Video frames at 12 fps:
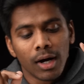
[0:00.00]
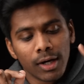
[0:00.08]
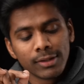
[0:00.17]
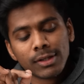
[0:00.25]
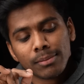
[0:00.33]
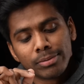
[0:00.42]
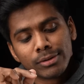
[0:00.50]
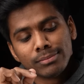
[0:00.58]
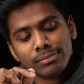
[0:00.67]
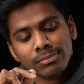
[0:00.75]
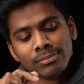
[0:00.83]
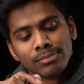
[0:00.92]
அதுக்கப்புறம்
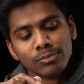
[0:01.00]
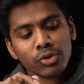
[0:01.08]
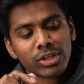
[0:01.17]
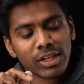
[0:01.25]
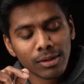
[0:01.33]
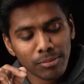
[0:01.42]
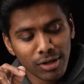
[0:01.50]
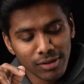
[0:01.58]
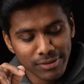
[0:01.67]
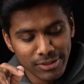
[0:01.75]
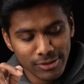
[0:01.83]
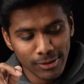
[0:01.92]
முக்கியமான
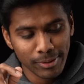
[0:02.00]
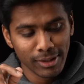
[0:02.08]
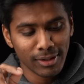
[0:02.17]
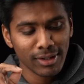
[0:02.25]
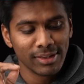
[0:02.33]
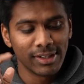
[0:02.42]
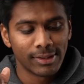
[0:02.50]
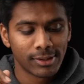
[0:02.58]
விஷயம் அப்படின்னா இந்த